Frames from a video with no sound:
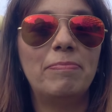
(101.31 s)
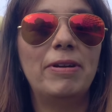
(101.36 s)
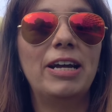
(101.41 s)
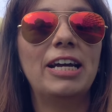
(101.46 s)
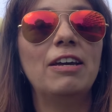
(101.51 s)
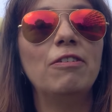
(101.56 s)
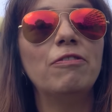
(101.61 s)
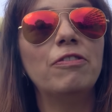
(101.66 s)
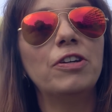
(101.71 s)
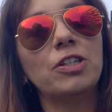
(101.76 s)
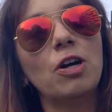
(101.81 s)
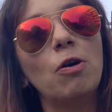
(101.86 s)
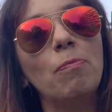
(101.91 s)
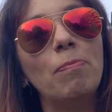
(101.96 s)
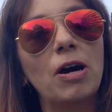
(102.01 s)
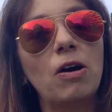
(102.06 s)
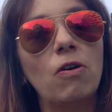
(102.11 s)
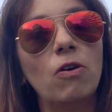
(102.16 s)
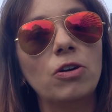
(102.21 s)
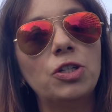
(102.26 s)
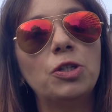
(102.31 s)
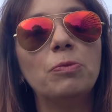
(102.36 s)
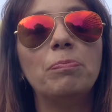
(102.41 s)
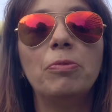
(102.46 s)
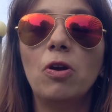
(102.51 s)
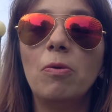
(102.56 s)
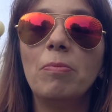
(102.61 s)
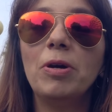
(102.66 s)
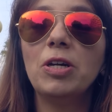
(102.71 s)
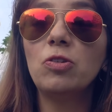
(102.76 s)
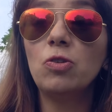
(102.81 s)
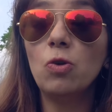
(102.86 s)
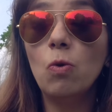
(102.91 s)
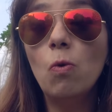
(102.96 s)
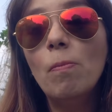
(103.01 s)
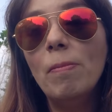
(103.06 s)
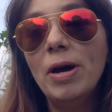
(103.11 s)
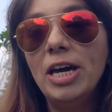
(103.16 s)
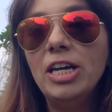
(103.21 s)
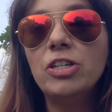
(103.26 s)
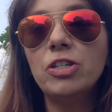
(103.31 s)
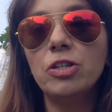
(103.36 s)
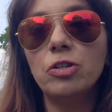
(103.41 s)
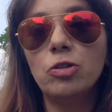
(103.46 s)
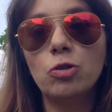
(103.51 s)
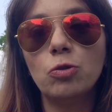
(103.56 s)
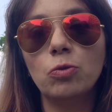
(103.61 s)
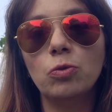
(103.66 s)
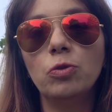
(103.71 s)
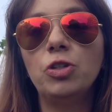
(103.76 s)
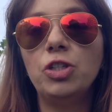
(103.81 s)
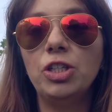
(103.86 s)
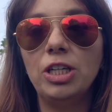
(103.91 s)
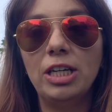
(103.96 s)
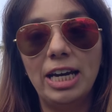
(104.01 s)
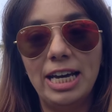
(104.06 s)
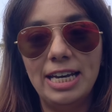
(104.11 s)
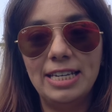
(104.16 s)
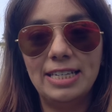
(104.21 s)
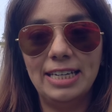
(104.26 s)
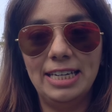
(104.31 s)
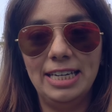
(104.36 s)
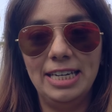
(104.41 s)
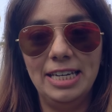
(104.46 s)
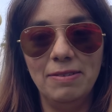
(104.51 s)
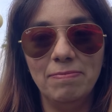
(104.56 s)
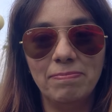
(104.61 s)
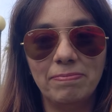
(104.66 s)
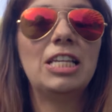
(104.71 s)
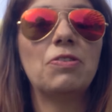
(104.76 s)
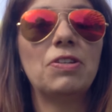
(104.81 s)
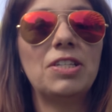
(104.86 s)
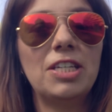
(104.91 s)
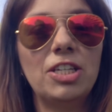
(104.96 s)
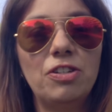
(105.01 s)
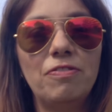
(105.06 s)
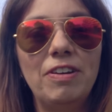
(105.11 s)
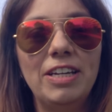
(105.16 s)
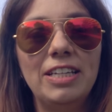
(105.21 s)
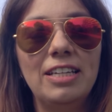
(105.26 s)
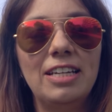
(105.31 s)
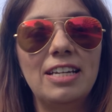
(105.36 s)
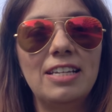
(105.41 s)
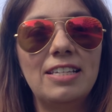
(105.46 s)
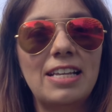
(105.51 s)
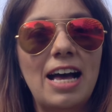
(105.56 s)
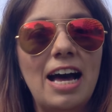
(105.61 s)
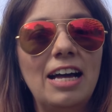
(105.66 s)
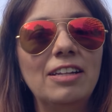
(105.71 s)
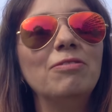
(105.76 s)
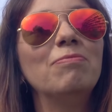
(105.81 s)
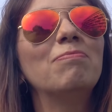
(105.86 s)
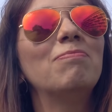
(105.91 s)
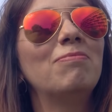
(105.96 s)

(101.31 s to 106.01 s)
para quem fechar um pacote de pelo menos um mês de estudo de inglês aqui. Se você estiver interessado,